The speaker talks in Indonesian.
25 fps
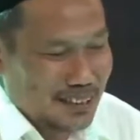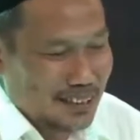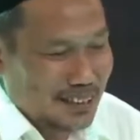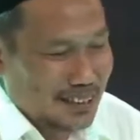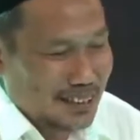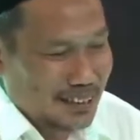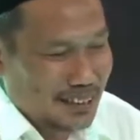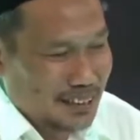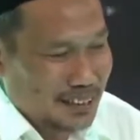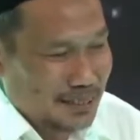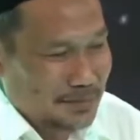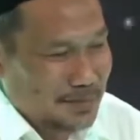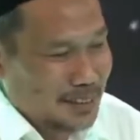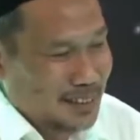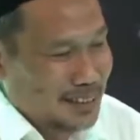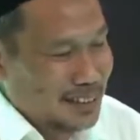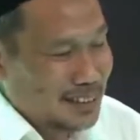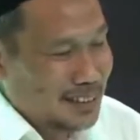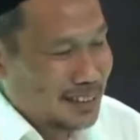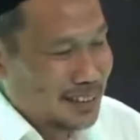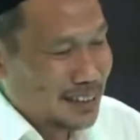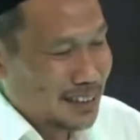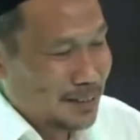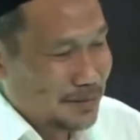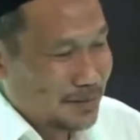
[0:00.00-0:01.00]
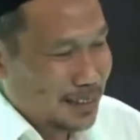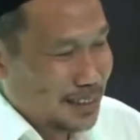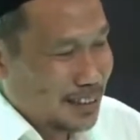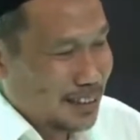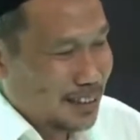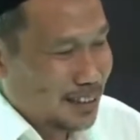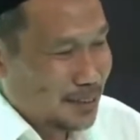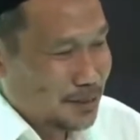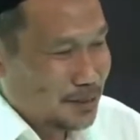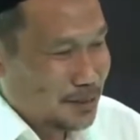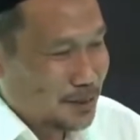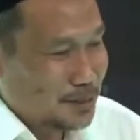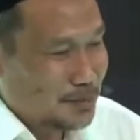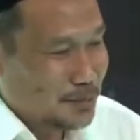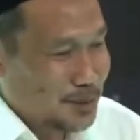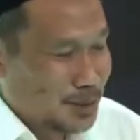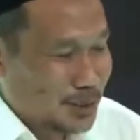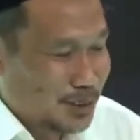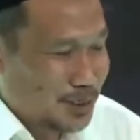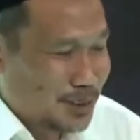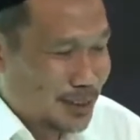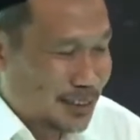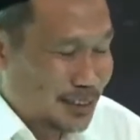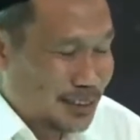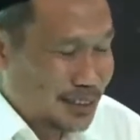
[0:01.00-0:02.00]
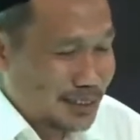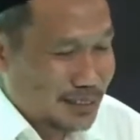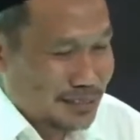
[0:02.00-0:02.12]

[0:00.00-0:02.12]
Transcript: eh, begini ya masalah ulumul Quran